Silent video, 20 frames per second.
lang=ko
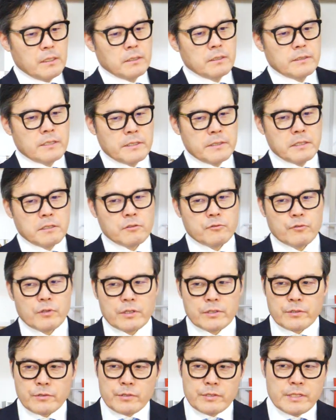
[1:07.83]
그 재테크
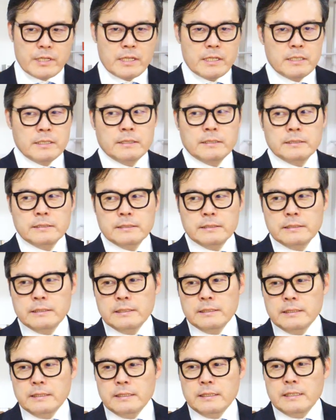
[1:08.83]
중에서도 이제
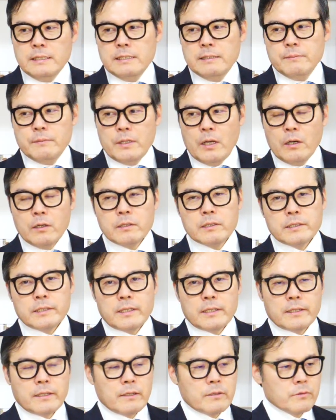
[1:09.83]
어, 뭐
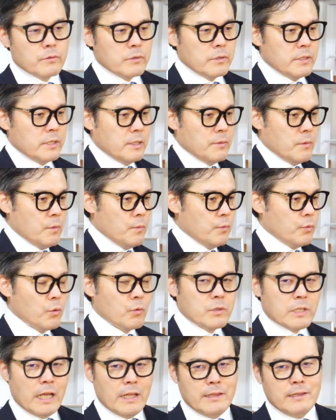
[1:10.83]
양끌이라 그래가지고 이제 뭐
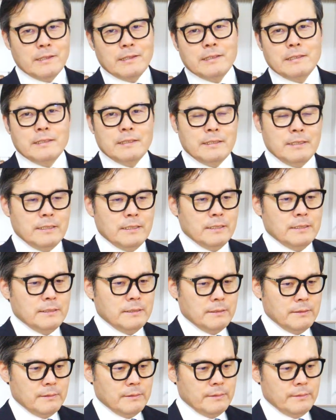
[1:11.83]
부동산
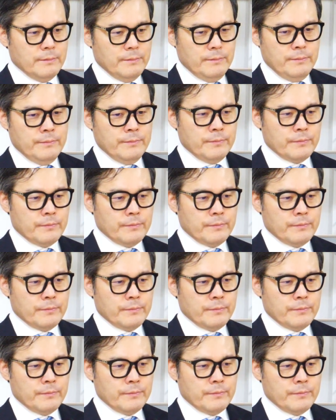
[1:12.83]
예.